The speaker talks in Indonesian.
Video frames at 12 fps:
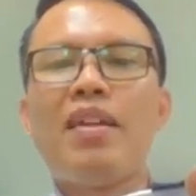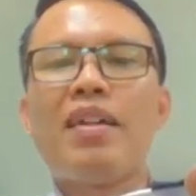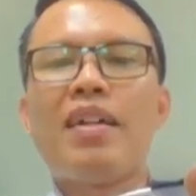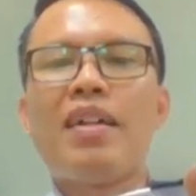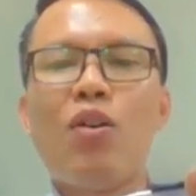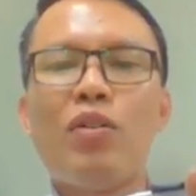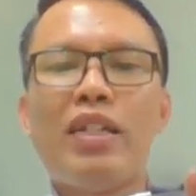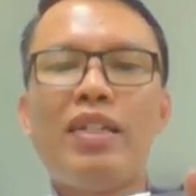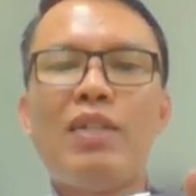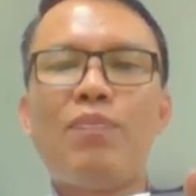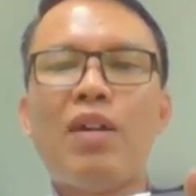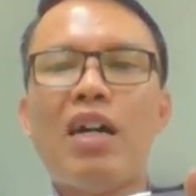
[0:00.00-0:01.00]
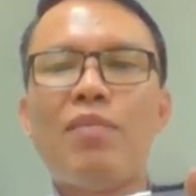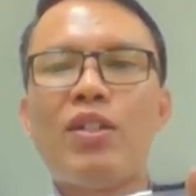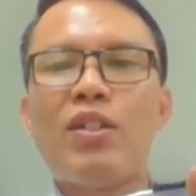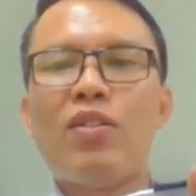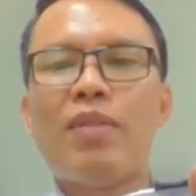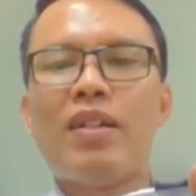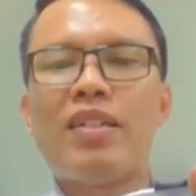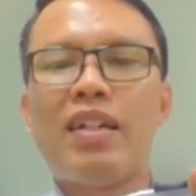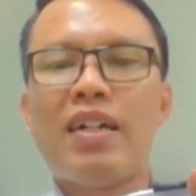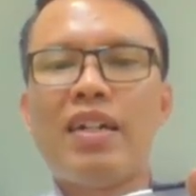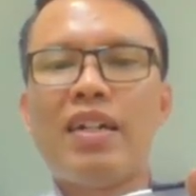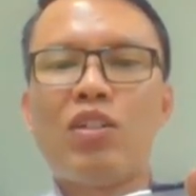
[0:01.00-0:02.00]
kalau tidak dipahami oleh
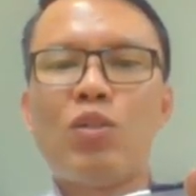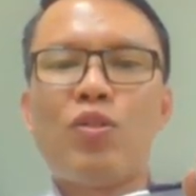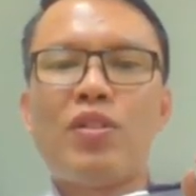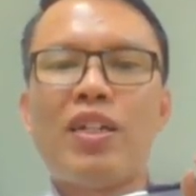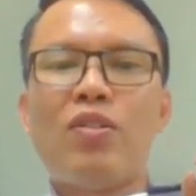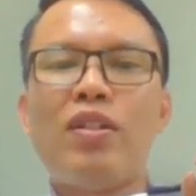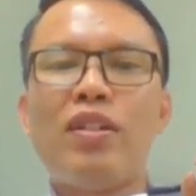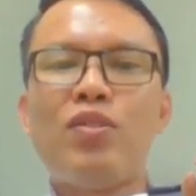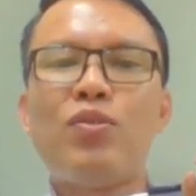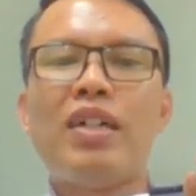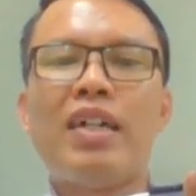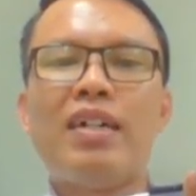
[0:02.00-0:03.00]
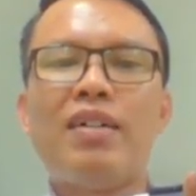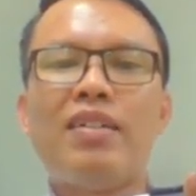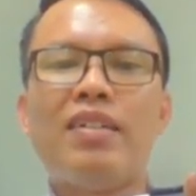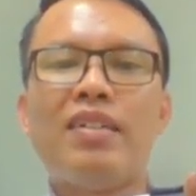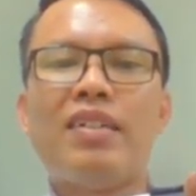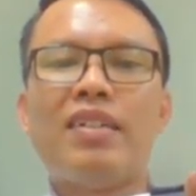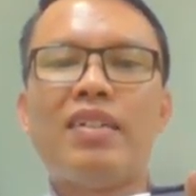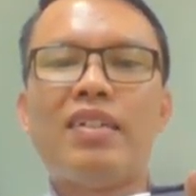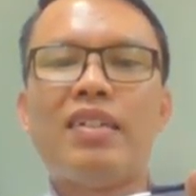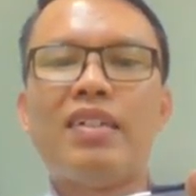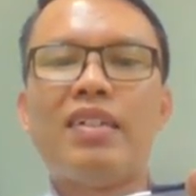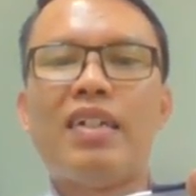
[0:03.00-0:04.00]
masyarakat ataupun stakeholder itu juga
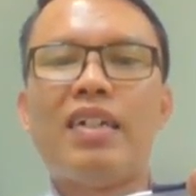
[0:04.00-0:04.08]
eh,